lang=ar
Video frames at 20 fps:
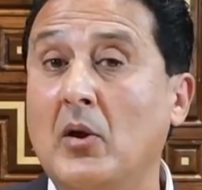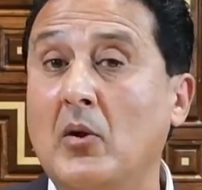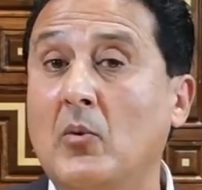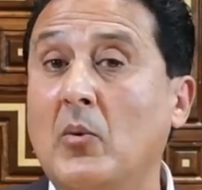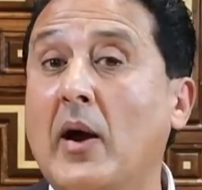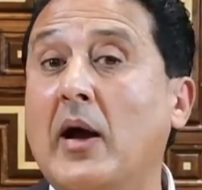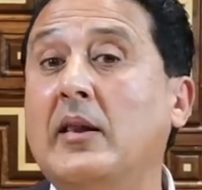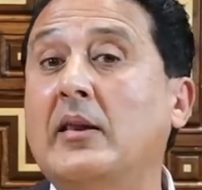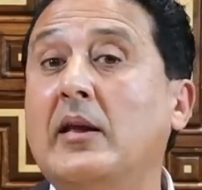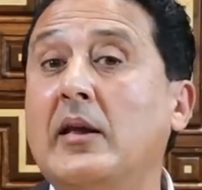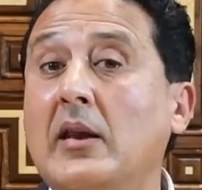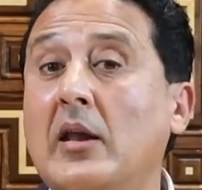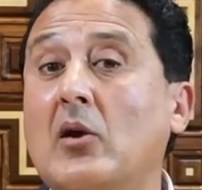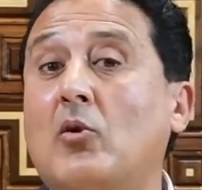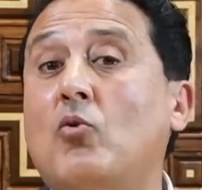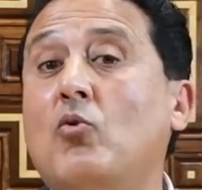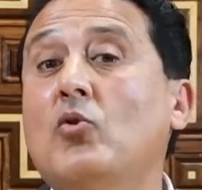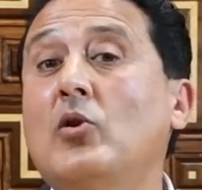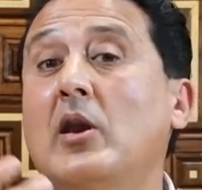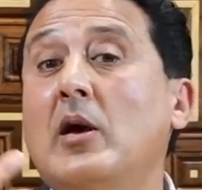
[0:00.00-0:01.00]
وقال لنا
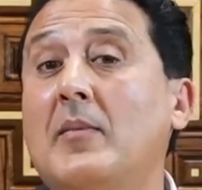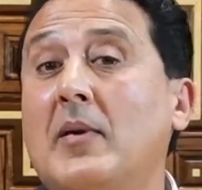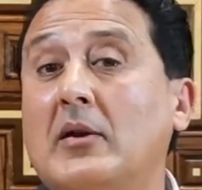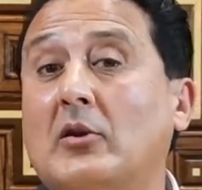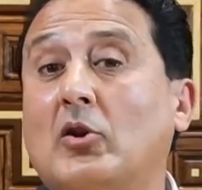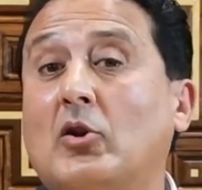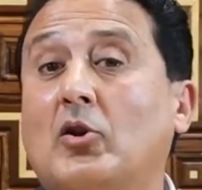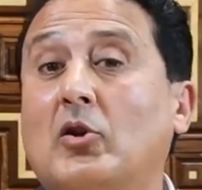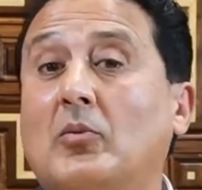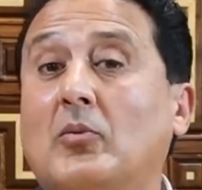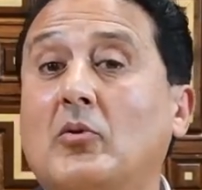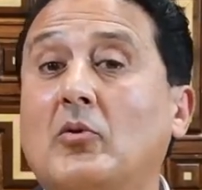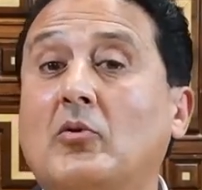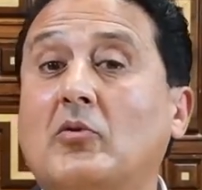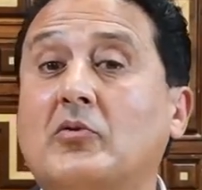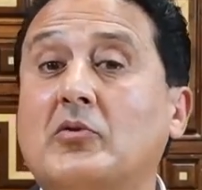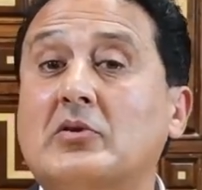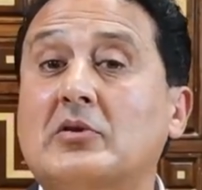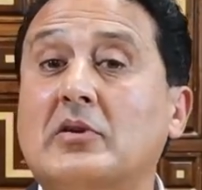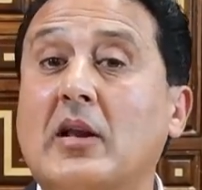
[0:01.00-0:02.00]
كل ما تطلبونه
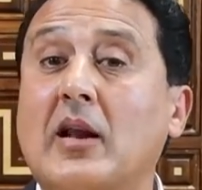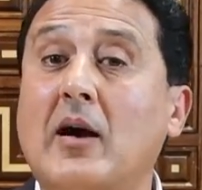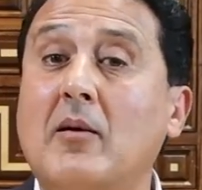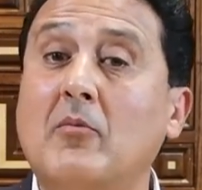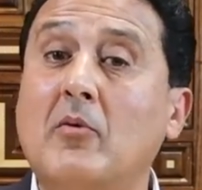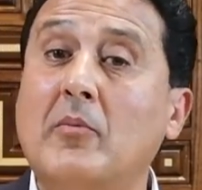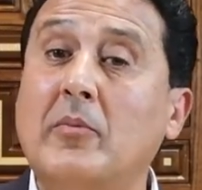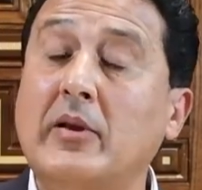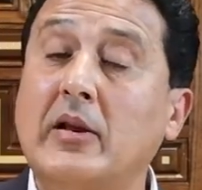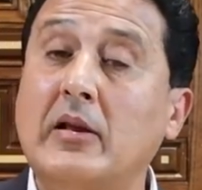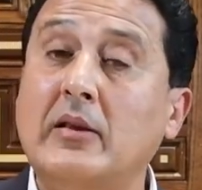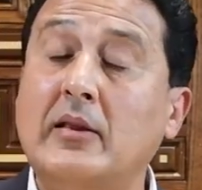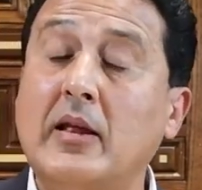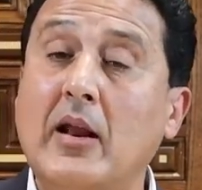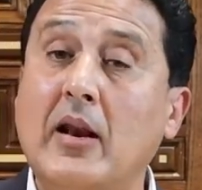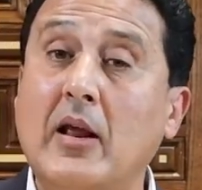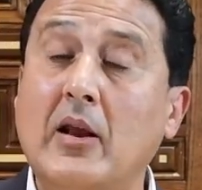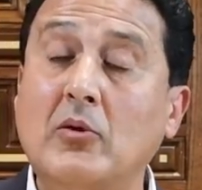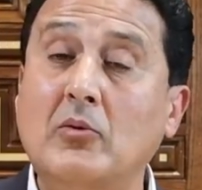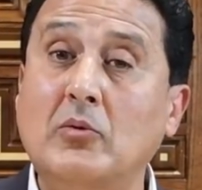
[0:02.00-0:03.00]
في الصلاه مؤمنين
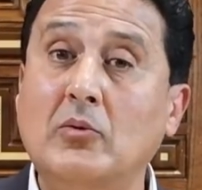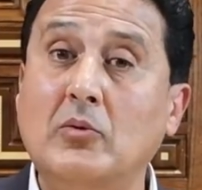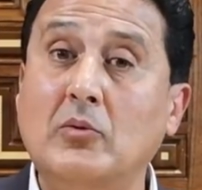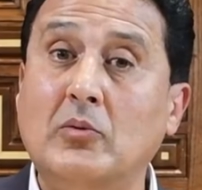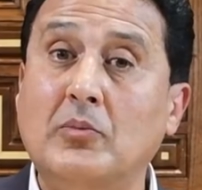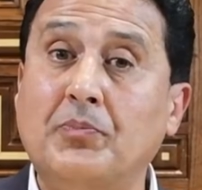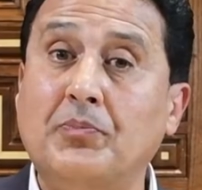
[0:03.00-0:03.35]
تنالونه